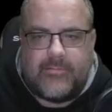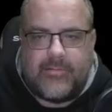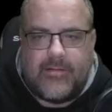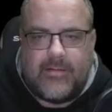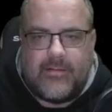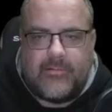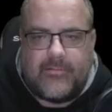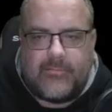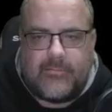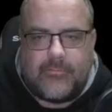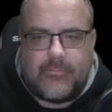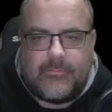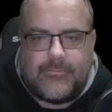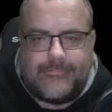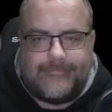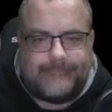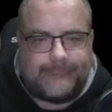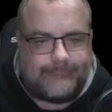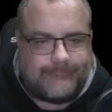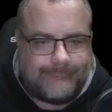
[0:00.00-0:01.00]
Also
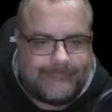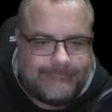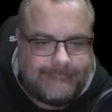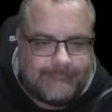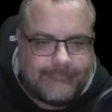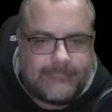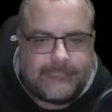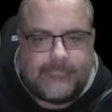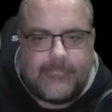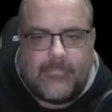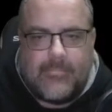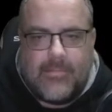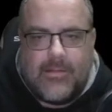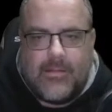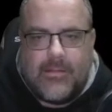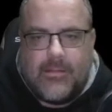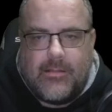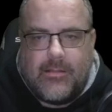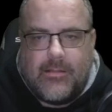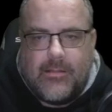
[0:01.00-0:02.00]

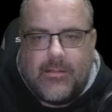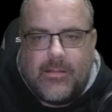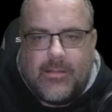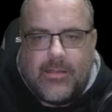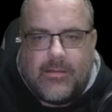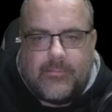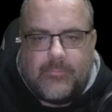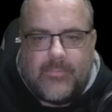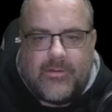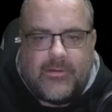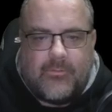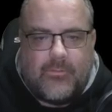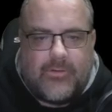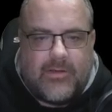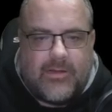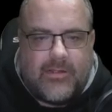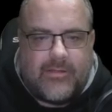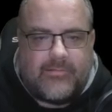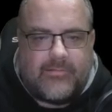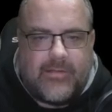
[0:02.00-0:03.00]
hätte man auch
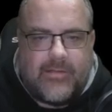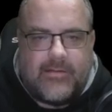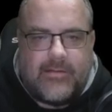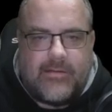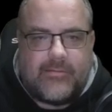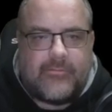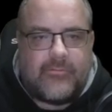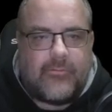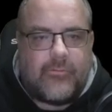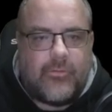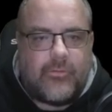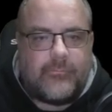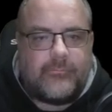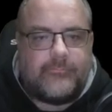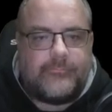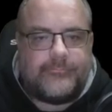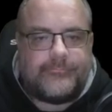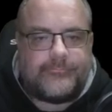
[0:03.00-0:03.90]
gleich sein lassen können.